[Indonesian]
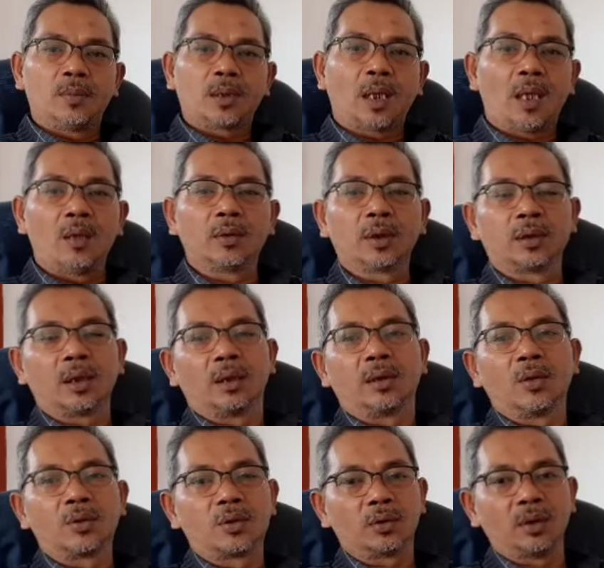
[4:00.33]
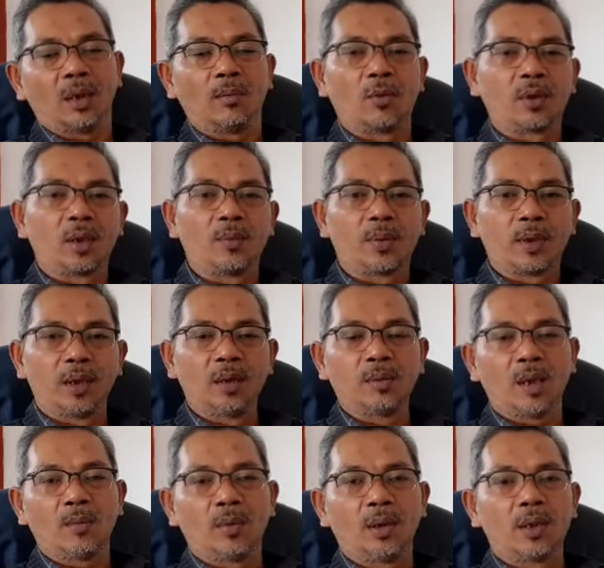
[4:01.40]
Kalau tidak diusut yang model begini
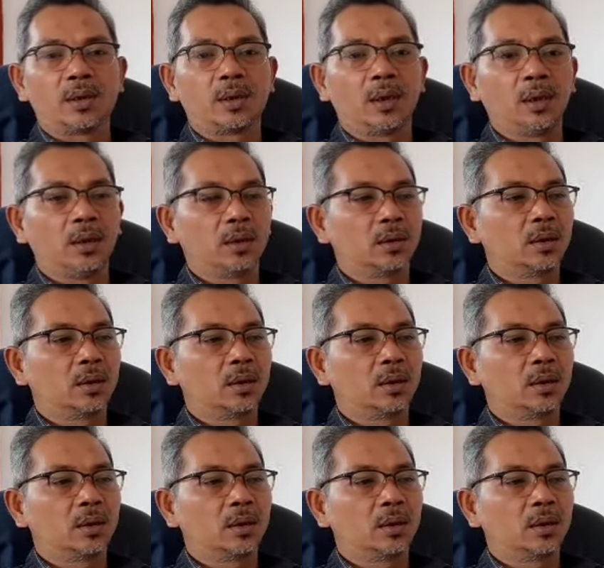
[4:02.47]
Pak boleh sih